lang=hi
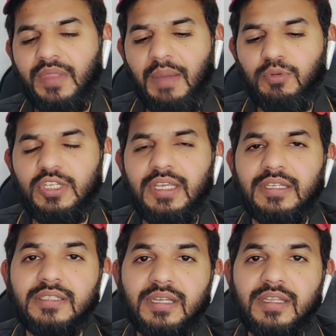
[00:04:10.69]
आप
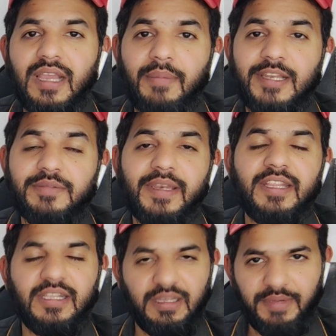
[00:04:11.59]
पूछेंगे सर ये हमारे इसमें
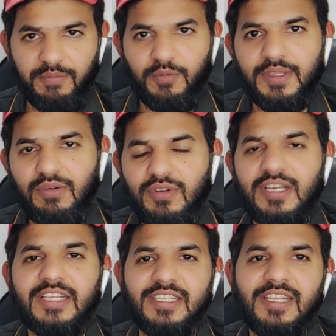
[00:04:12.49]
नहीं दिखता मैं आपको बताऊंगा
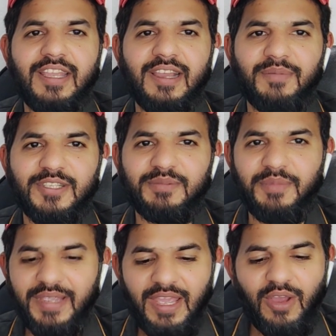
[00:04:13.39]
कैसे दिखेंगे आपके इसमें भी